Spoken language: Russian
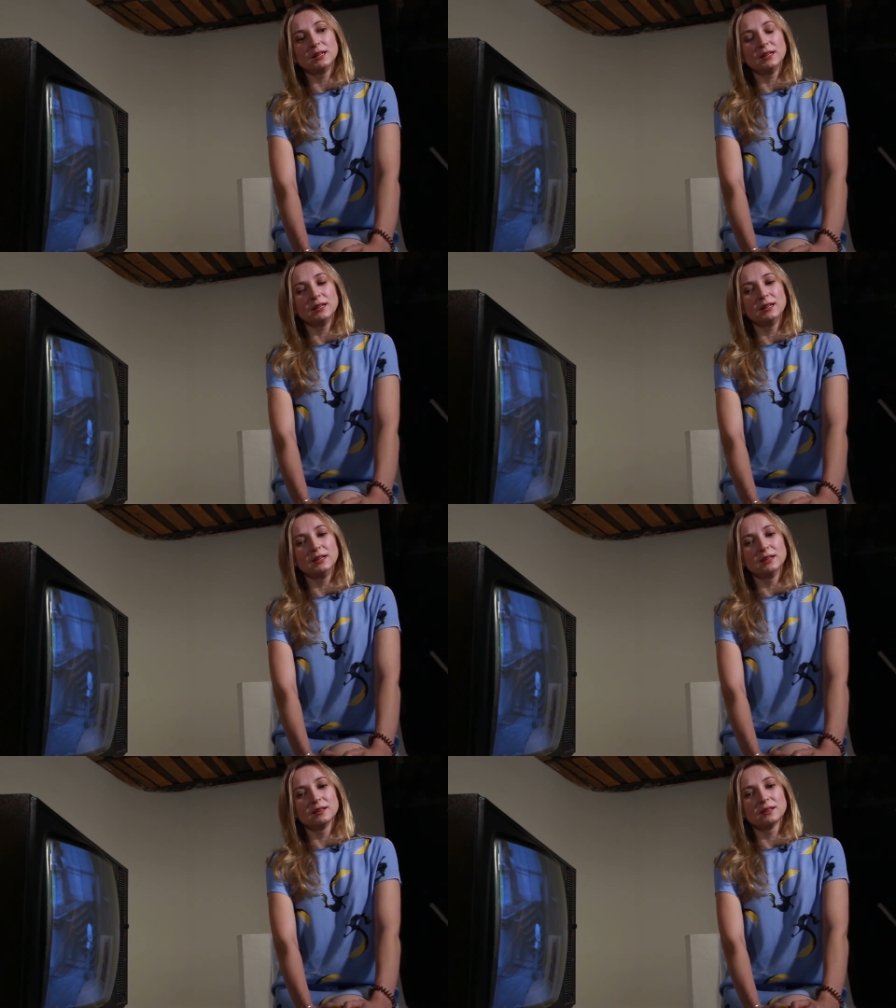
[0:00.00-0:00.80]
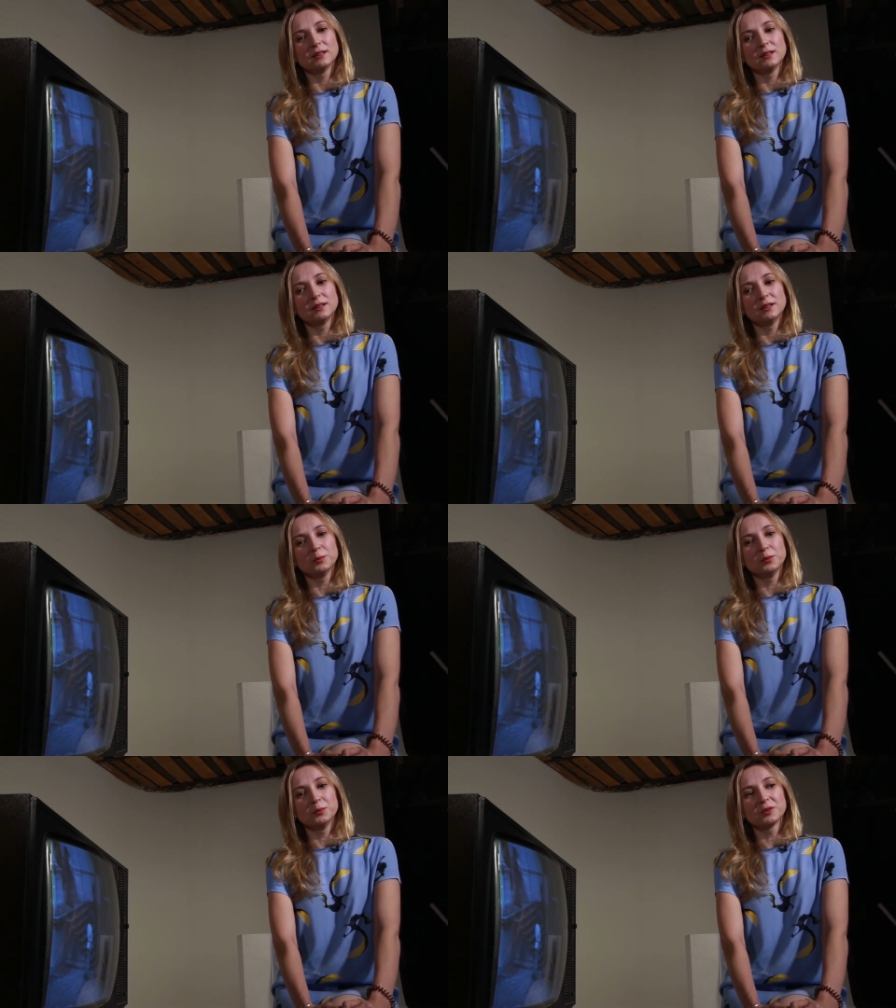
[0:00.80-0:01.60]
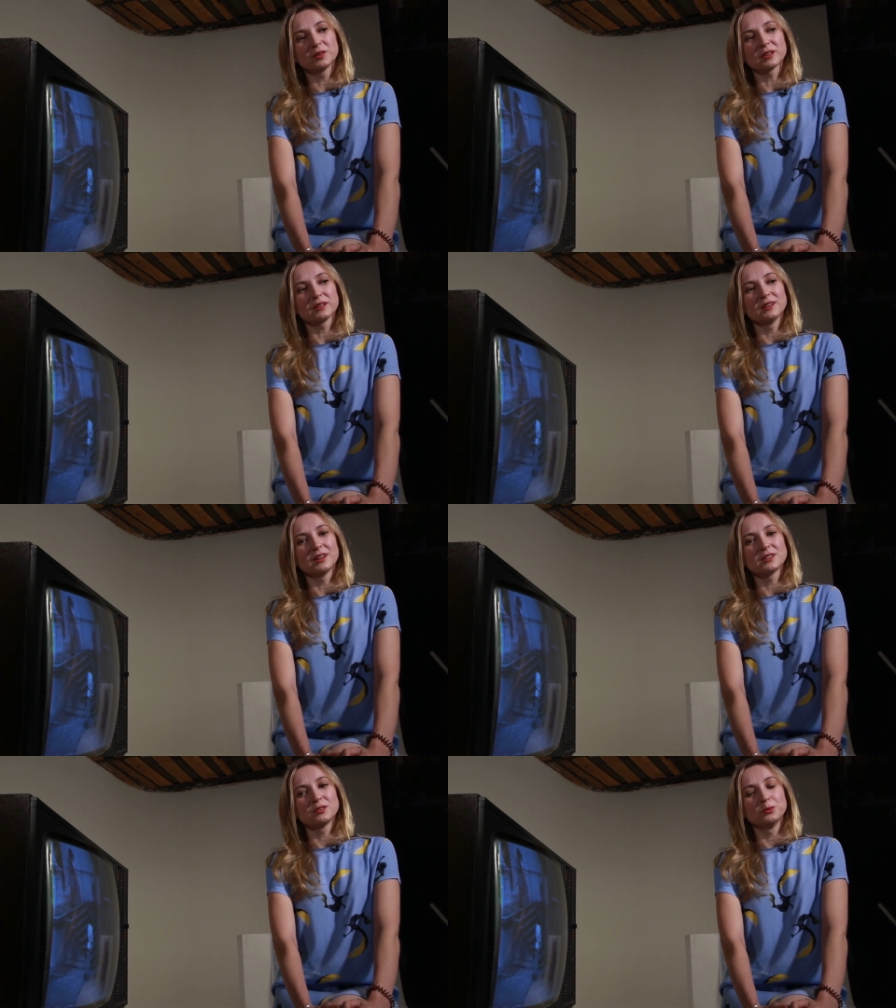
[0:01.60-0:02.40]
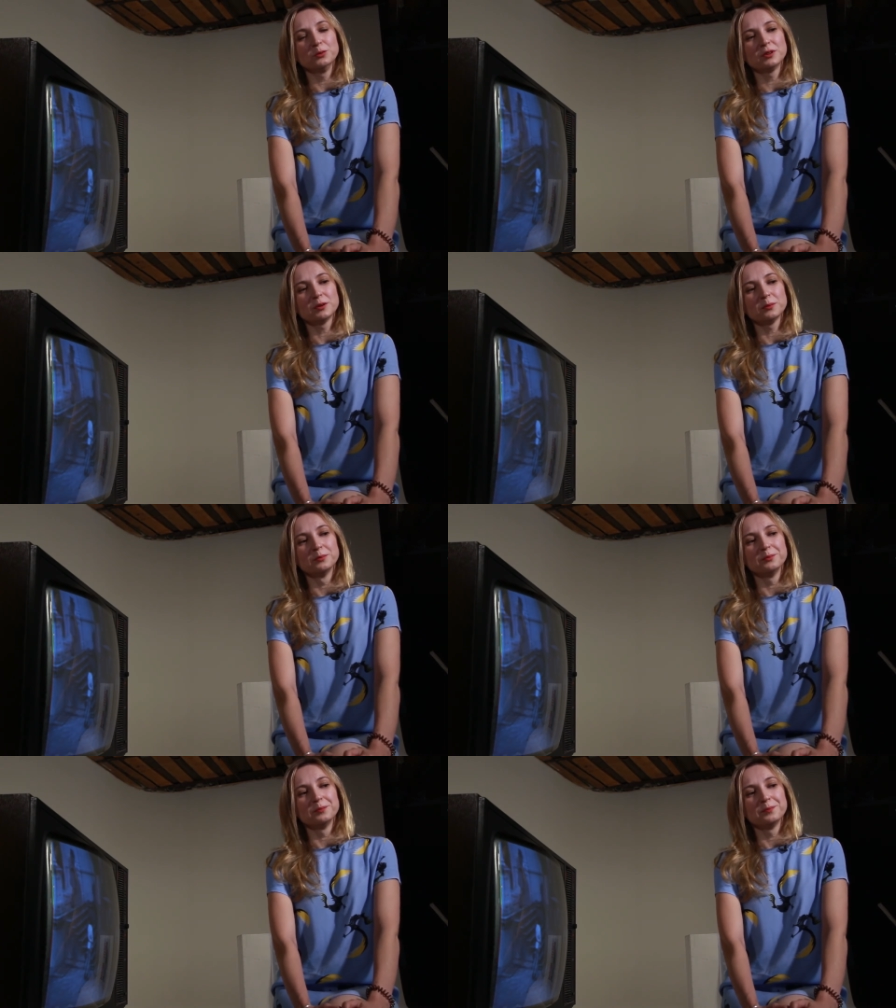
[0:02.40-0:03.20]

И я помню, как однажды утром